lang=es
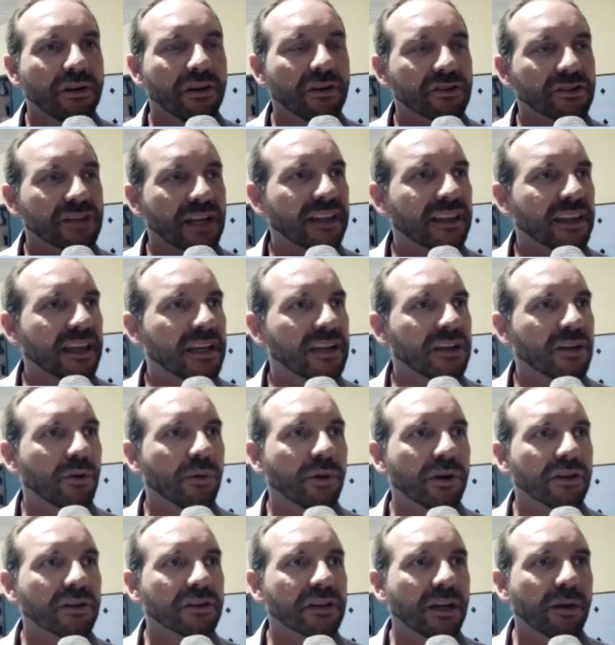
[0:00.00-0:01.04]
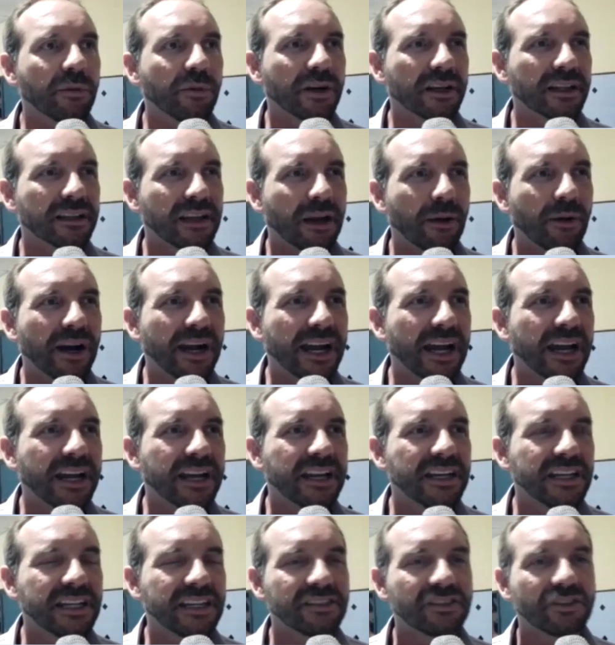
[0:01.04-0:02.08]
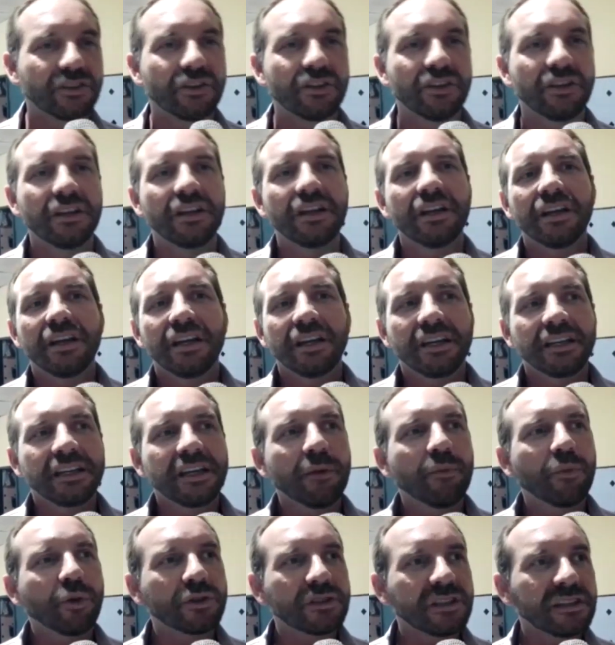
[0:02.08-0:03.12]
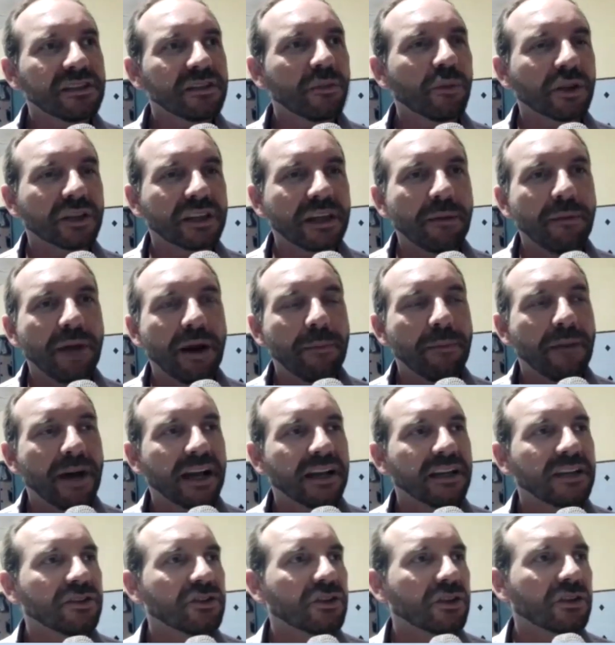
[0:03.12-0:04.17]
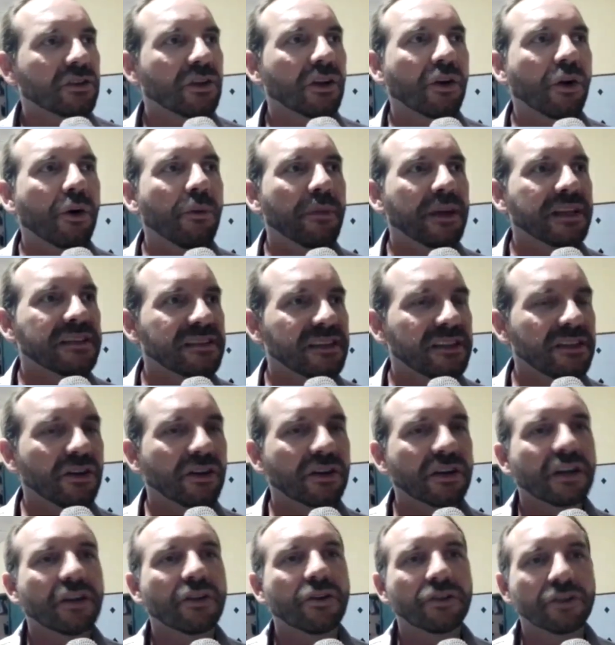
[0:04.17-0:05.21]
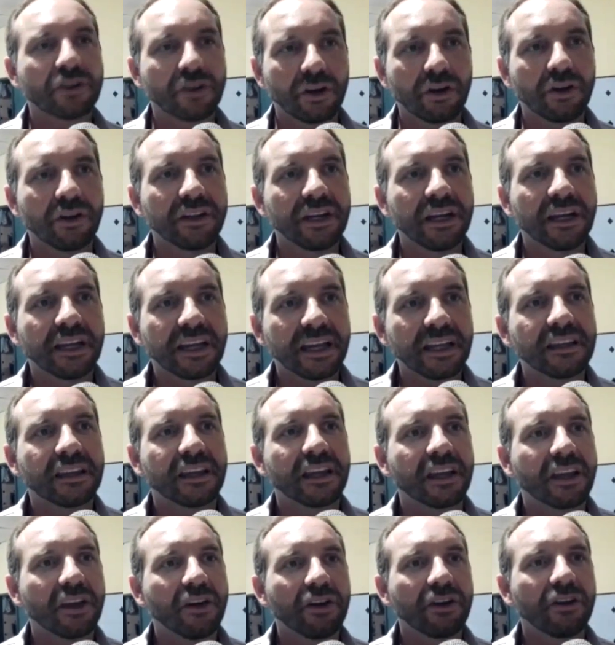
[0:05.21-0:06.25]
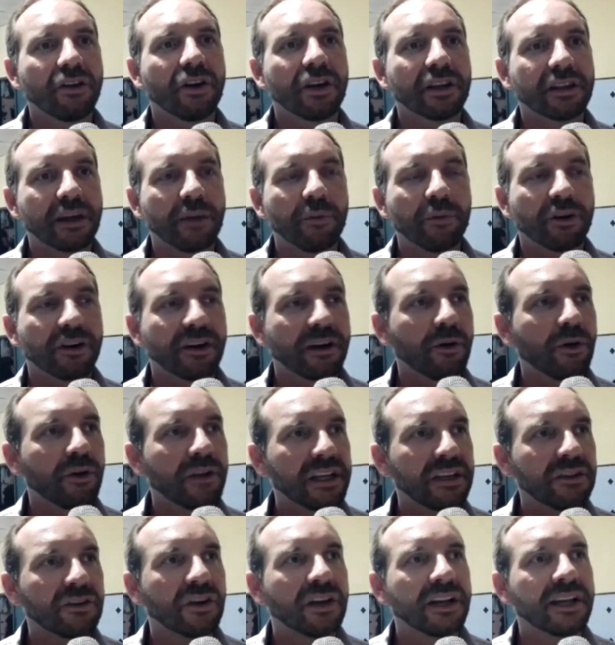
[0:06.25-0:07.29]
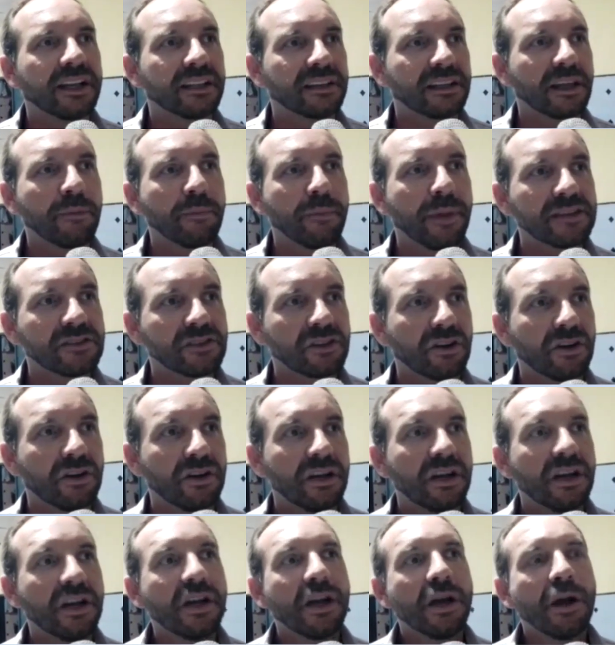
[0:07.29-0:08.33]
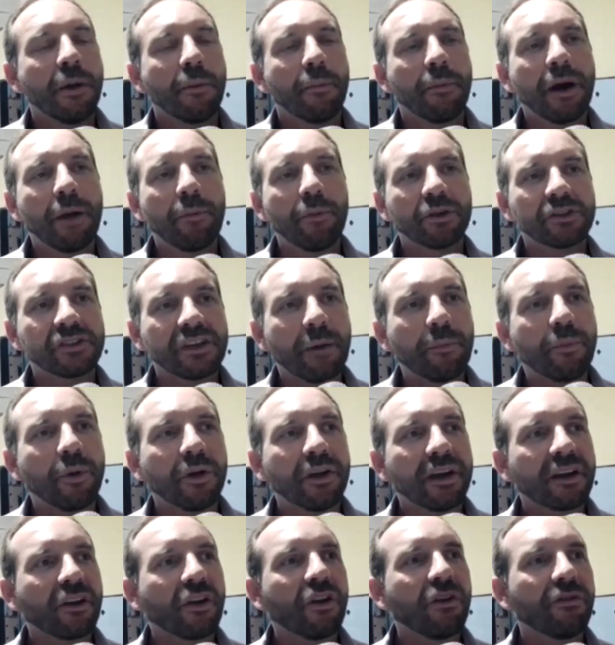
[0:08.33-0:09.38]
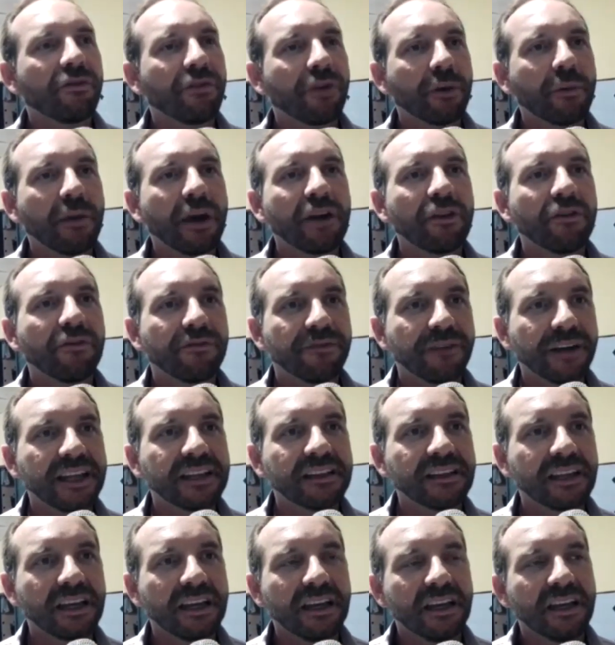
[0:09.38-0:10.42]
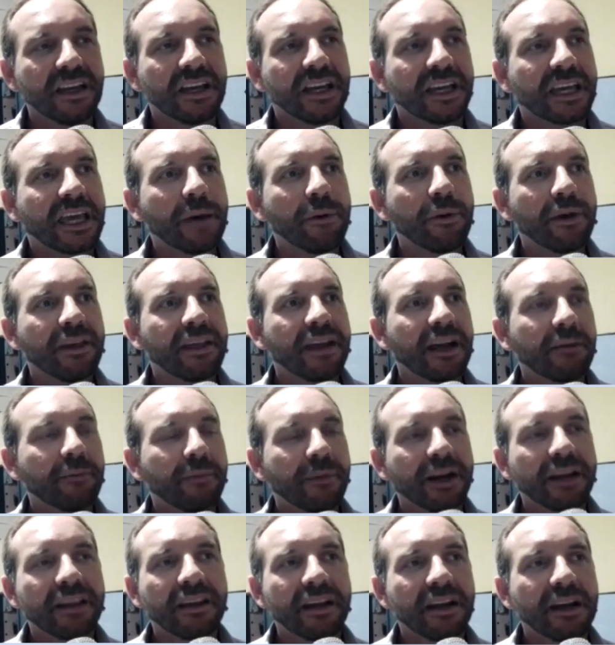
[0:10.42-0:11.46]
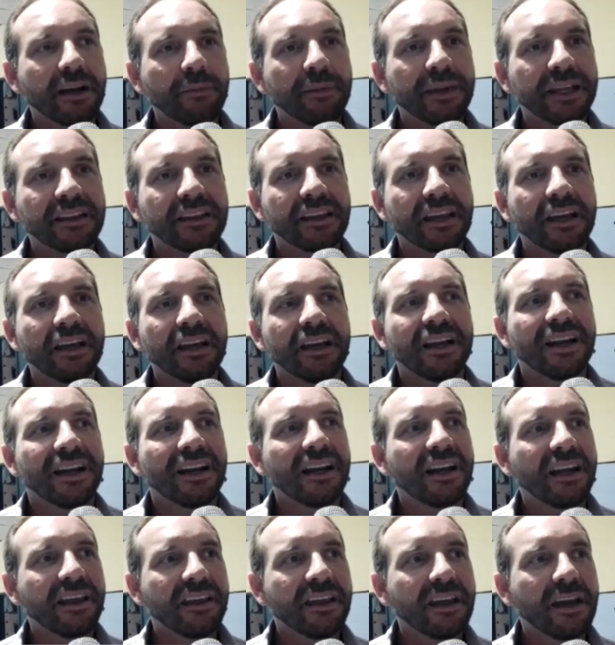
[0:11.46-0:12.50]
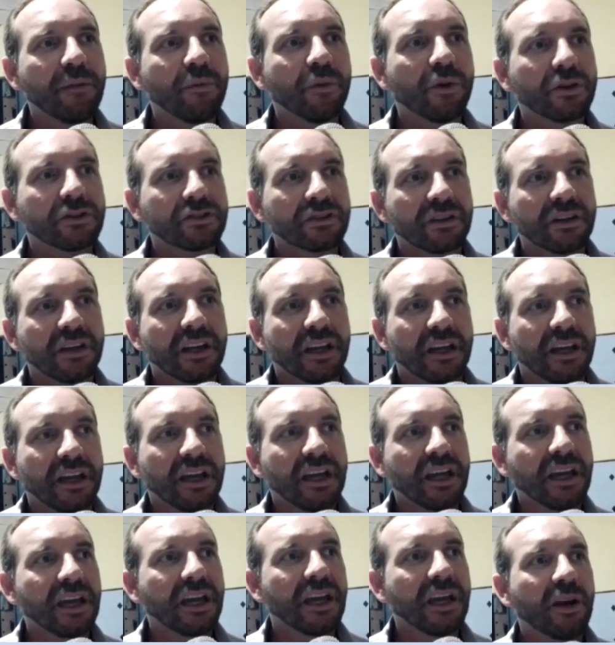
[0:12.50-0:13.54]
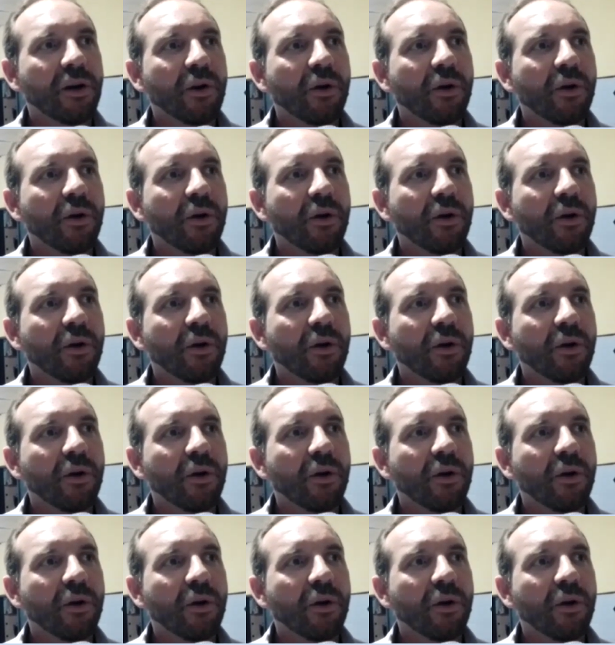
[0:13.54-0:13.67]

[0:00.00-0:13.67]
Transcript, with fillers: salteños? Bueno, tenemos que trabajar en eso y en muchísimos temas más. Y yo estoy convencido que con todos los dirigentes que hoy nos estamos reuniendo en este espacio, vamos a poder conformar un frente que verdaderamente le demos eh,